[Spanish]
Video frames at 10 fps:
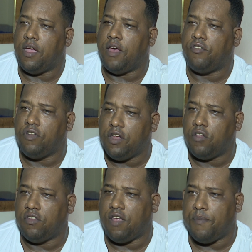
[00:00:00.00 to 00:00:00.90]
de gasolina,
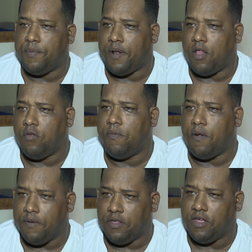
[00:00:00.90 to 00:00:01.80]
te sabes, preparándome para
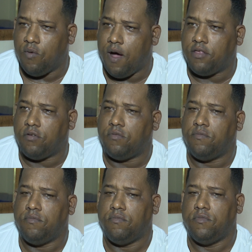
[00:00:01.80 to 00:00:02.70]
el 24.
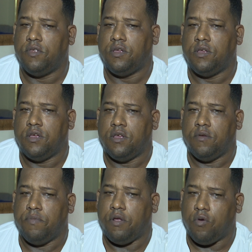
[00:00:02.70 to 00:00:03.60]

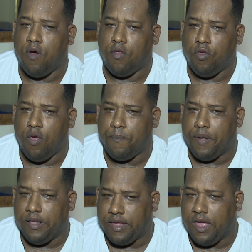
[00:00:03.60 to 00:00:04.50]
Pero cuando
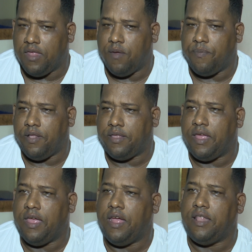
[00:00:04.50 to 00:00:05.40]
desperté,
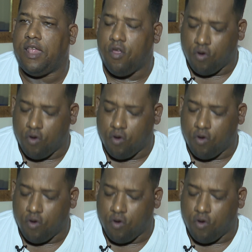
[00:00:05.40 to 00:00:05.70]
desperté en el Darío